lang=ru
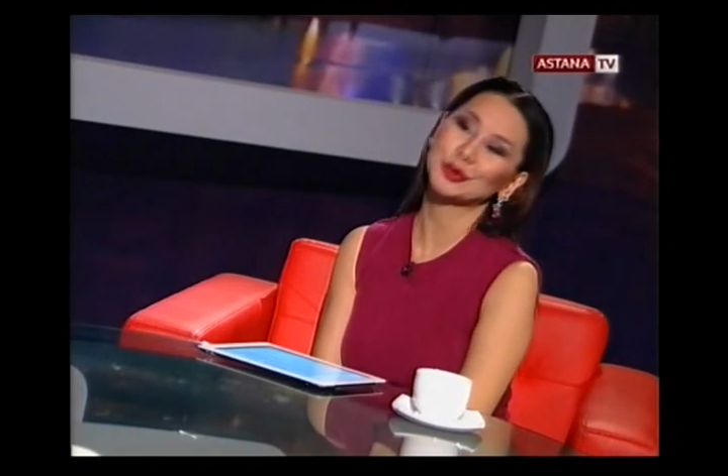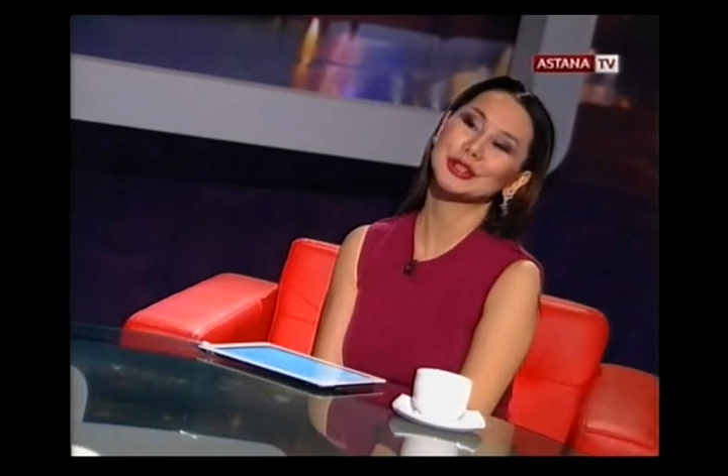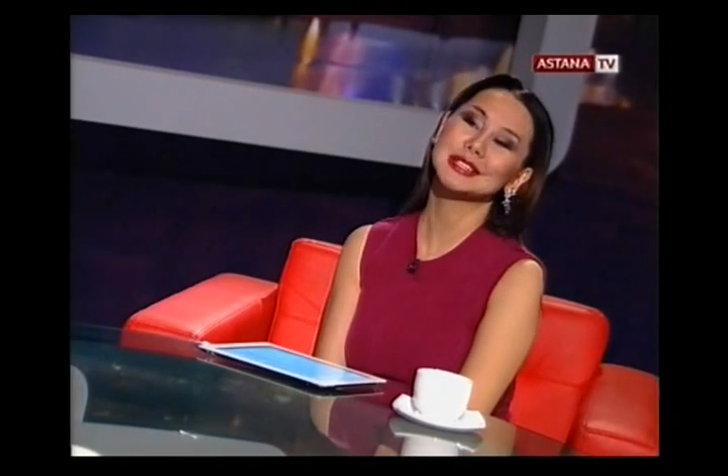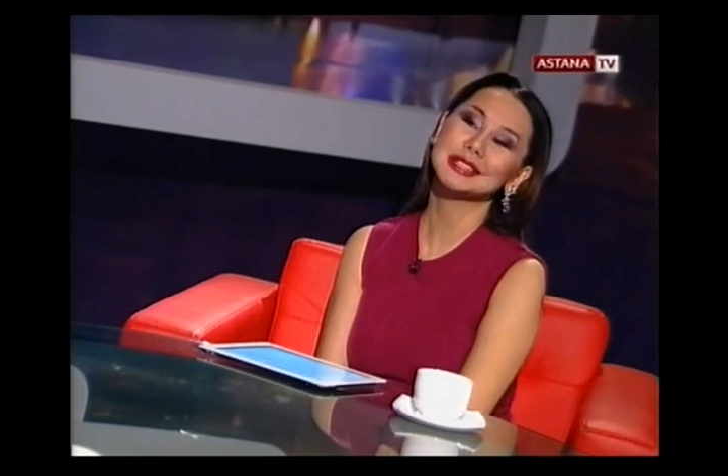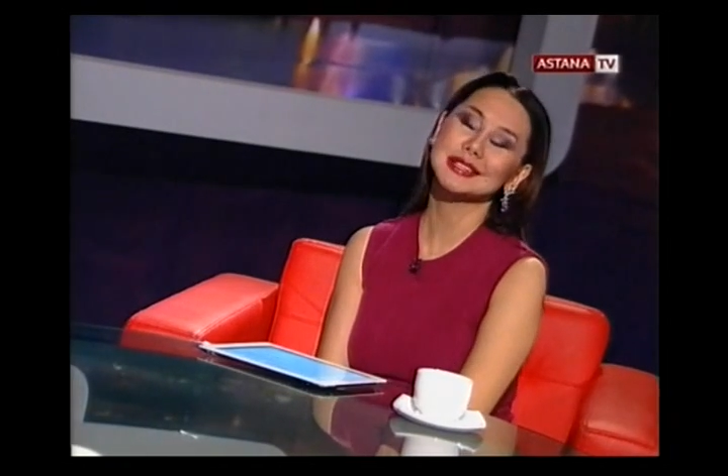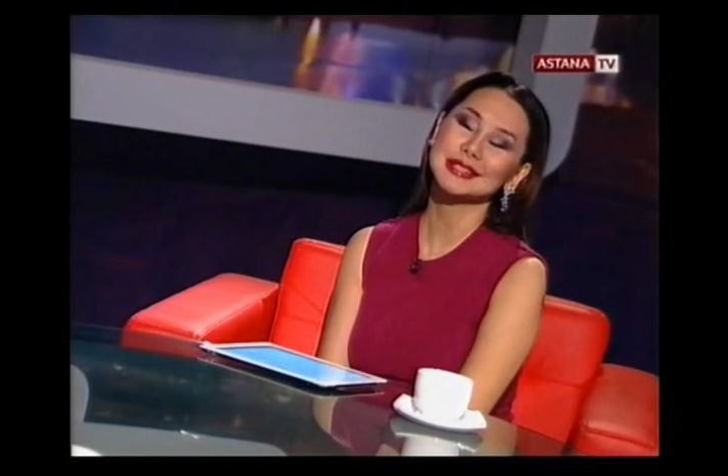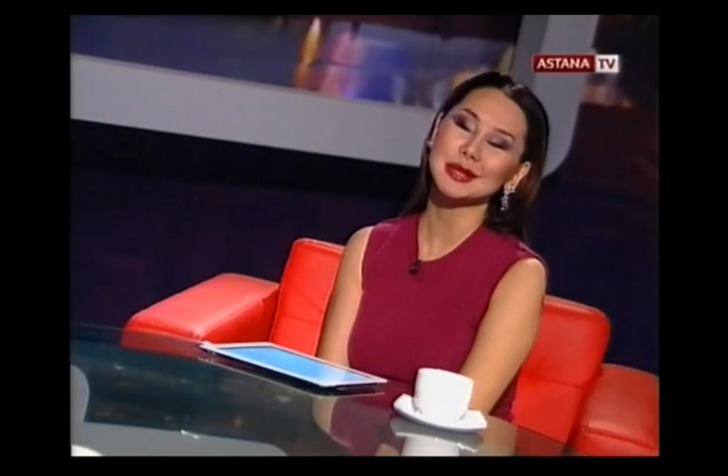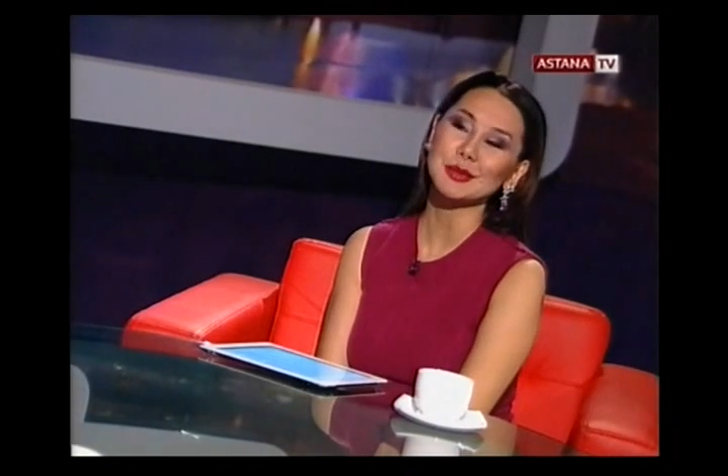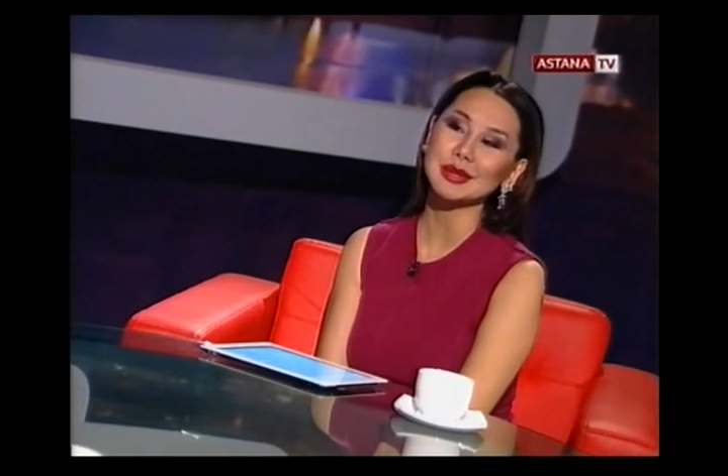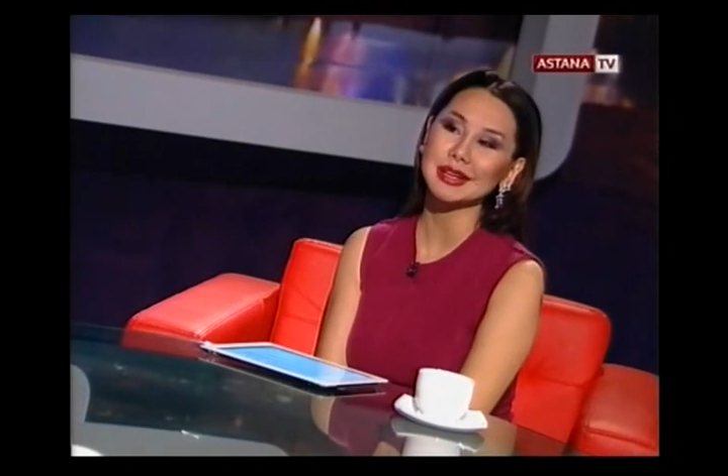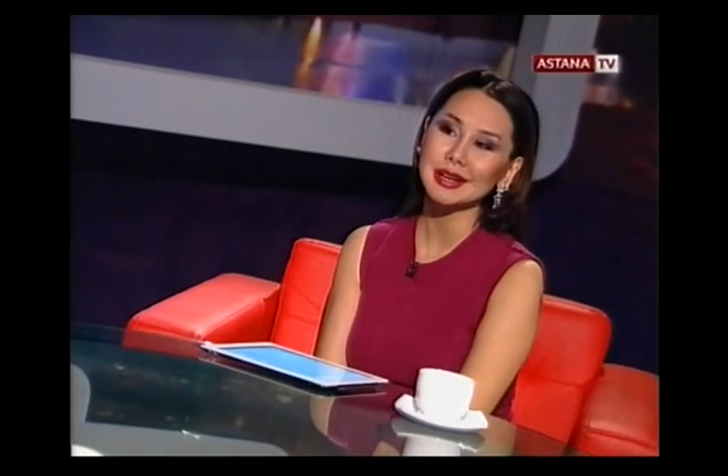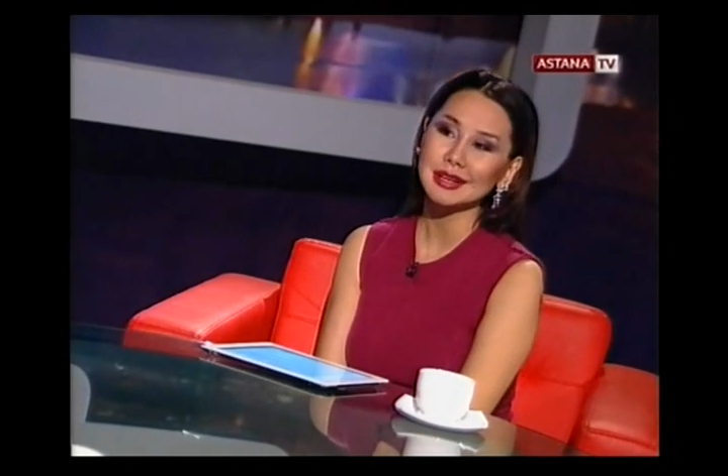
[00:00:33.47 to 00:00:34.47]
но один из
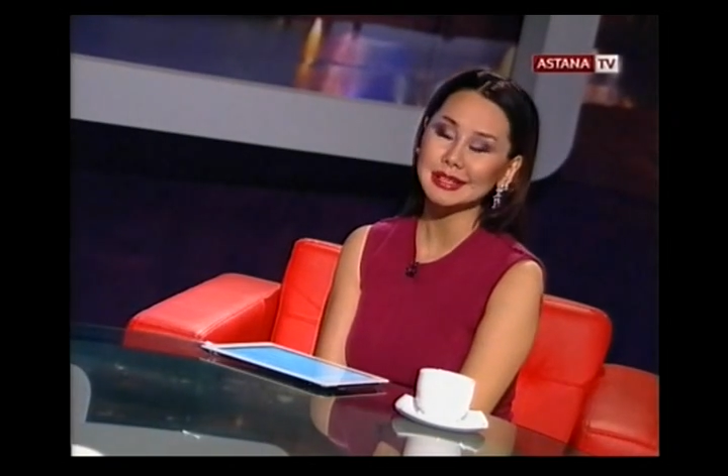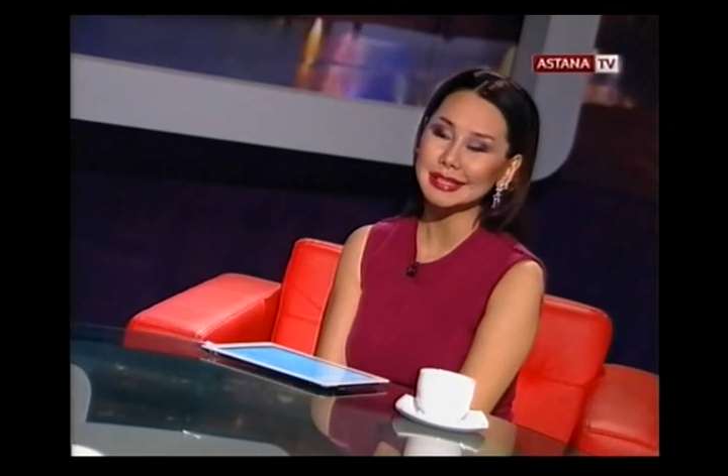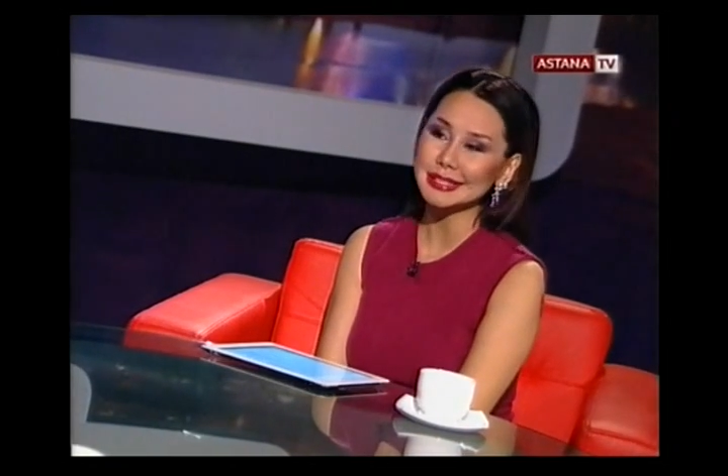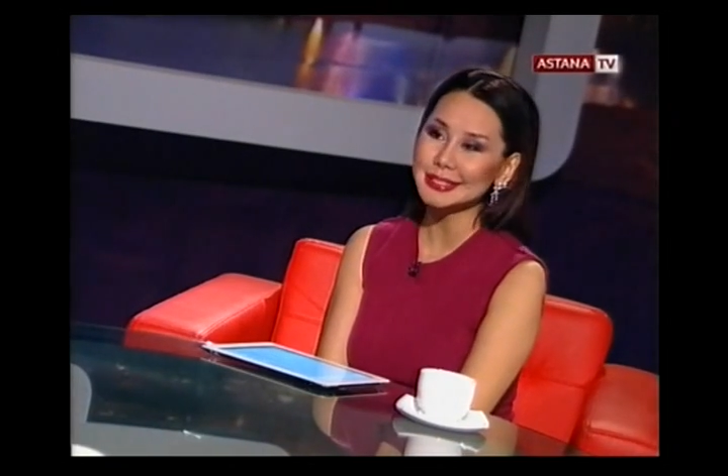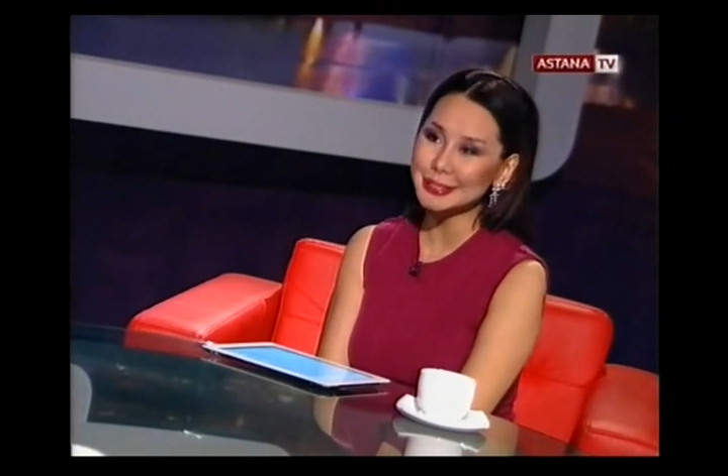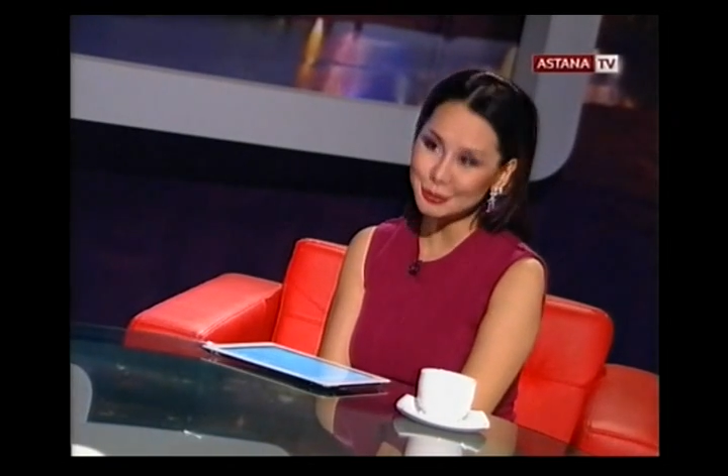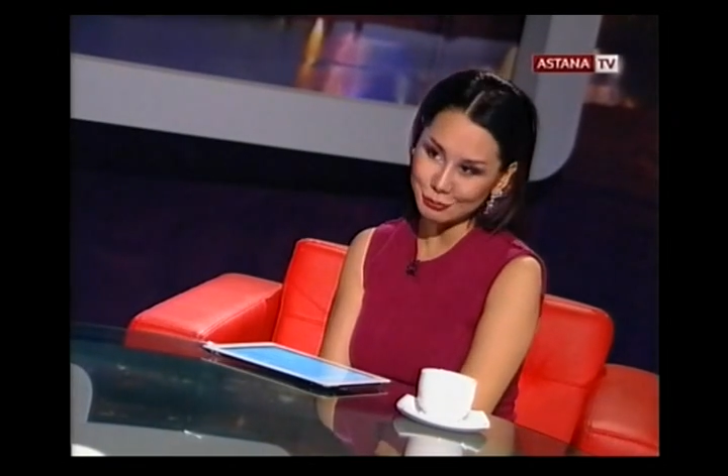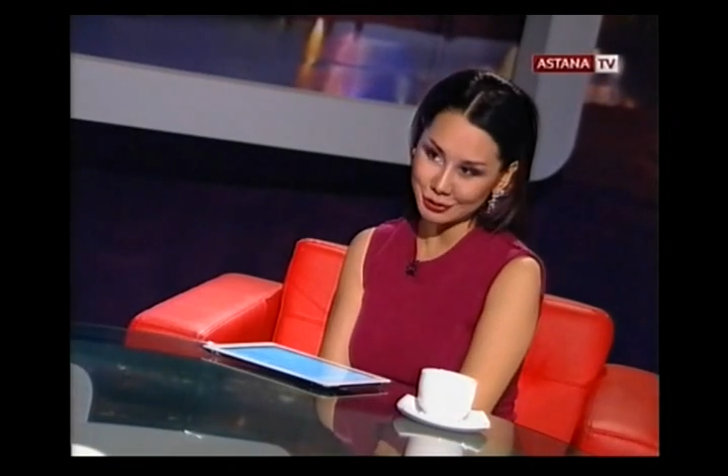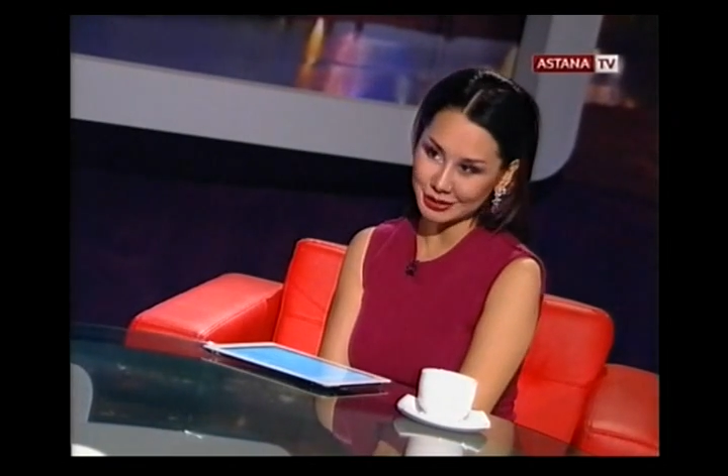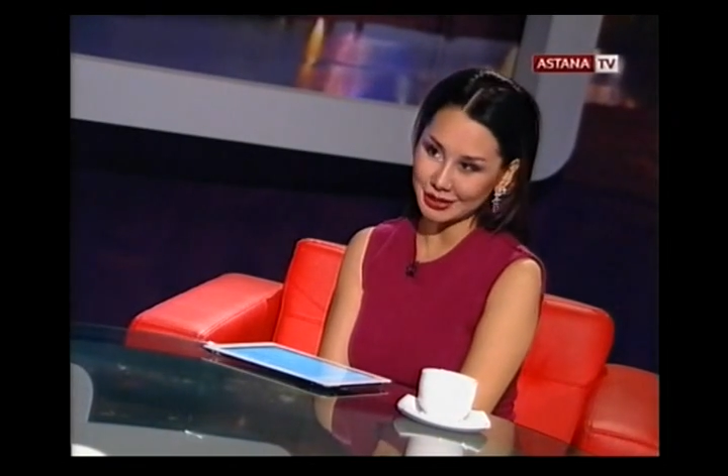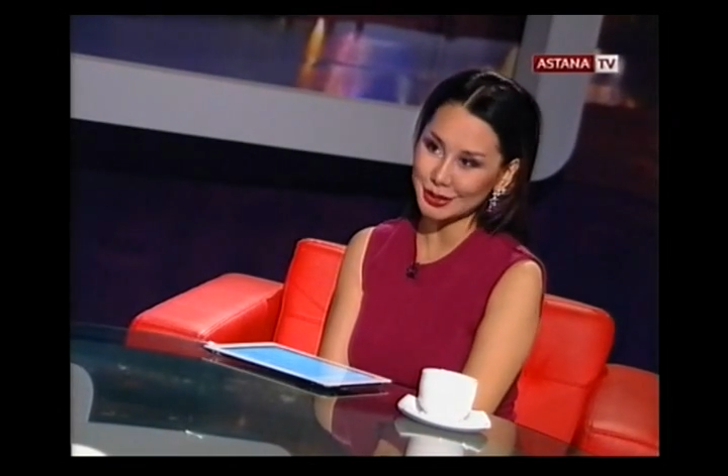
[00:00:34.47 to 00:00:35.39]
самых красивых